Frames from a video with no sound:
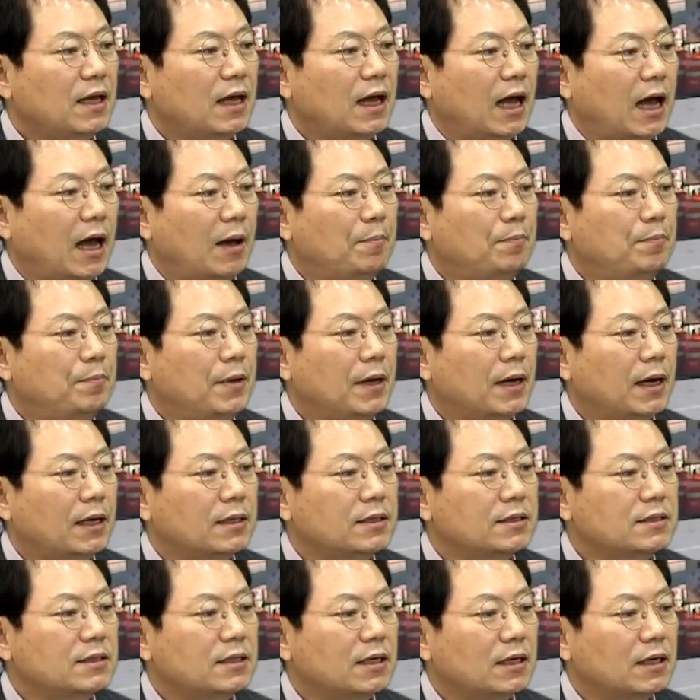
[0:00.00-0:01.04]
앞에
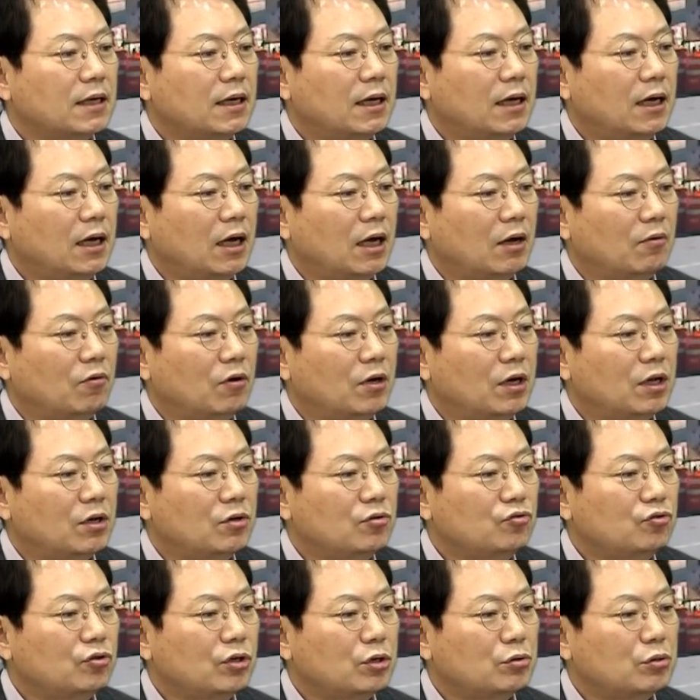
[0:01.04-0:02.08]
가던 차가 원래는
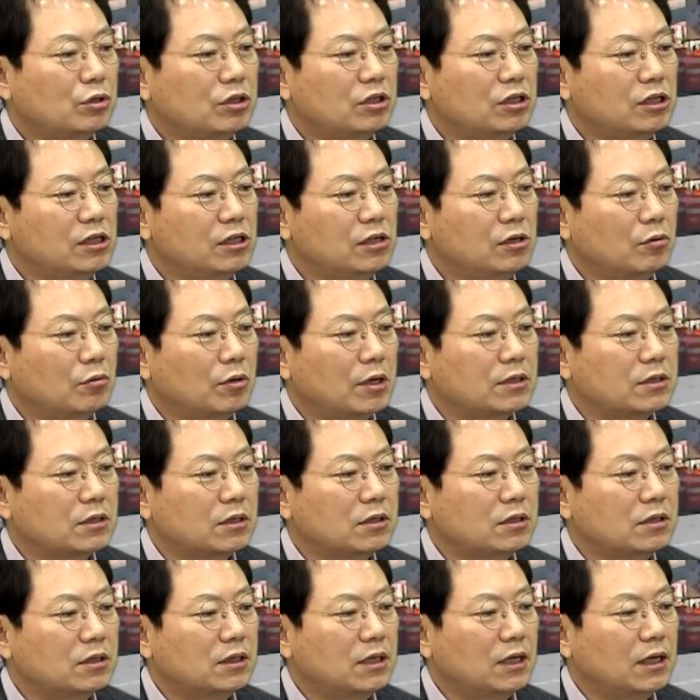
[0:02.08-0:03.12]
휴게소에 들리려고
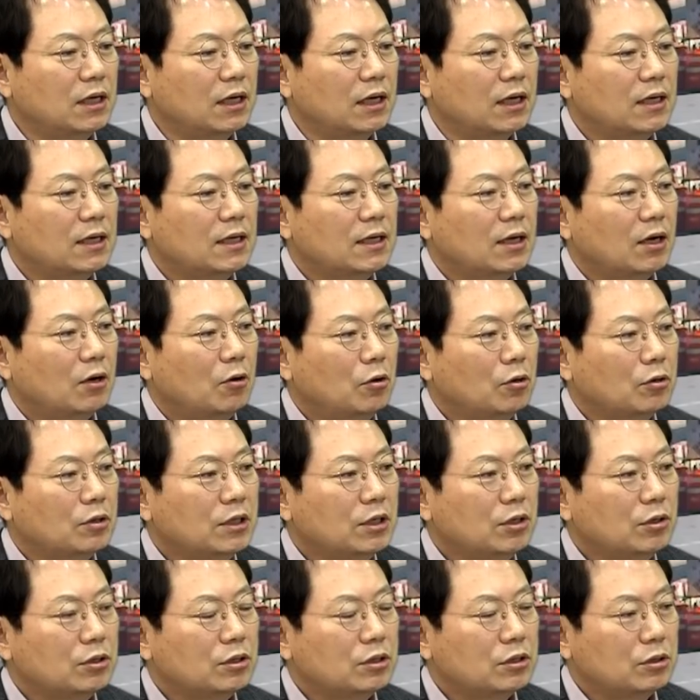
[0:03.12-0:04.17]
했었는데 어
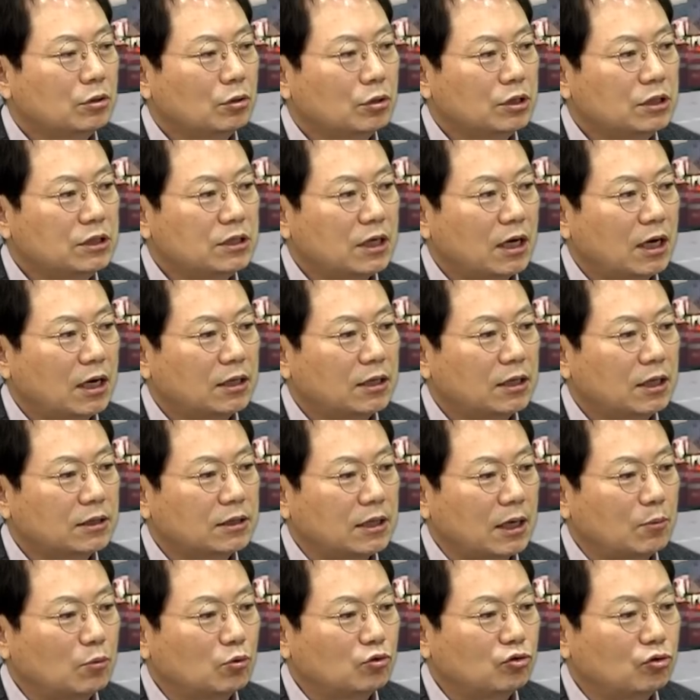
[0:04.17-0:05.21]
근데 여기 이상하다
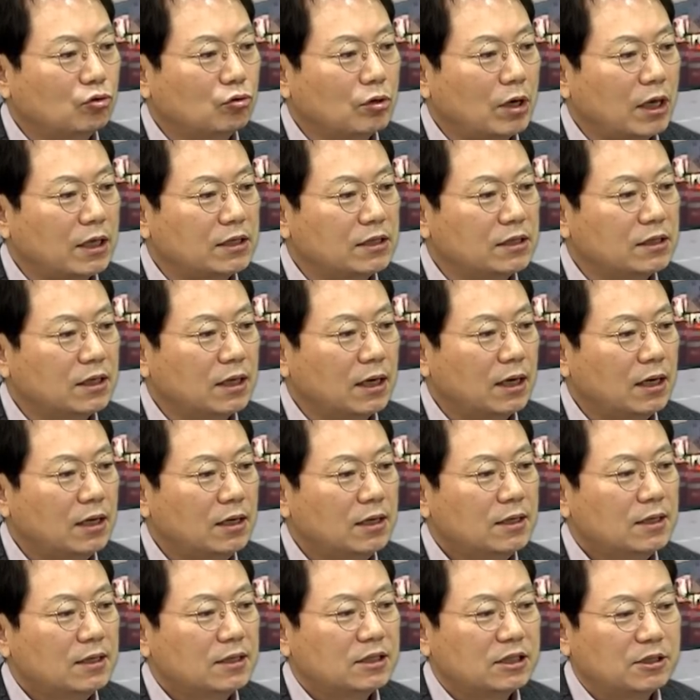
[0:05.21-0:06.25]
잘못 들어온 거 아닙니까
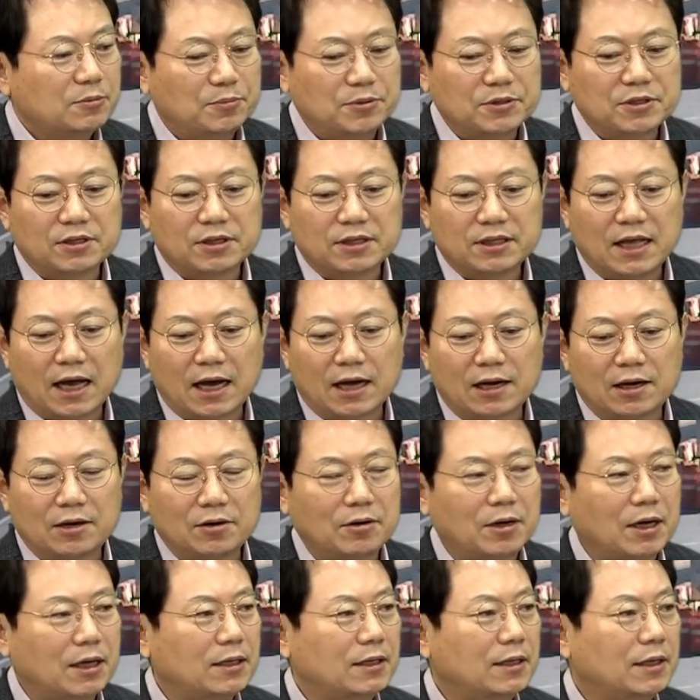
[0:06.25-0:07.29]
싶어서 나간
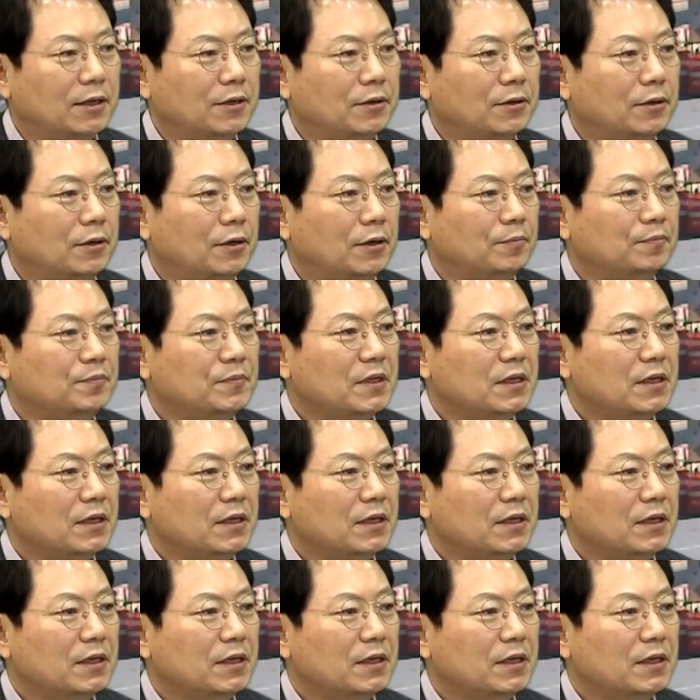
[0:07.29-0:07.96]
것 같네요.